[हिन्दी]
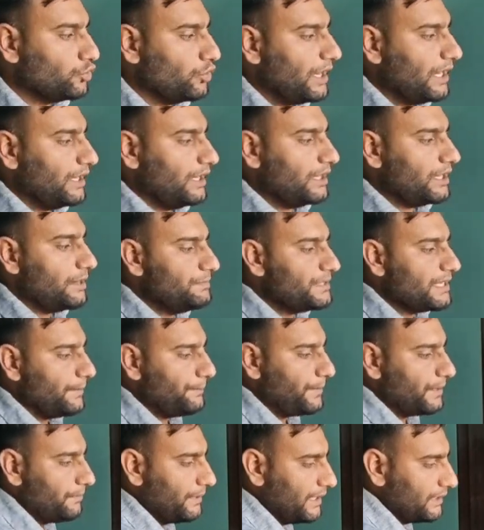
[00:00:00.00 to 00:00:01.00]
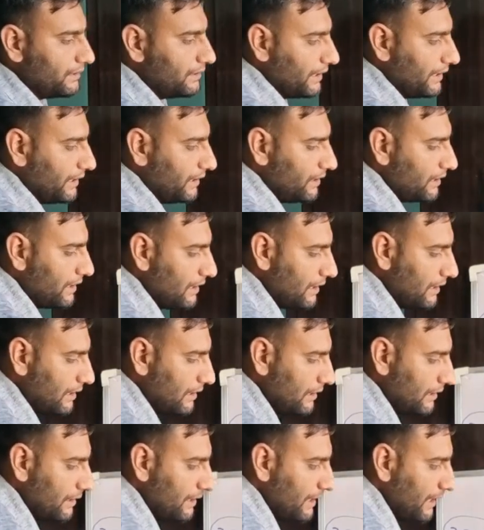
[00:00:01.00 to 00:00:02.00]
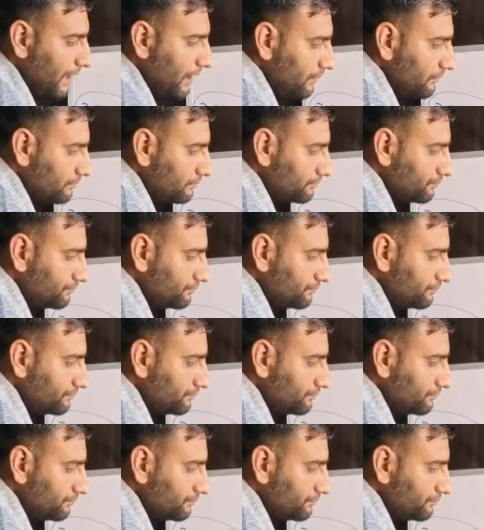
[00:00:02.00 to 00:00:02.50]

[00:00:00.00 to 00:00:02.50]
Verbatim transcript: तो अगर हम यहाँ पर बात करें क्या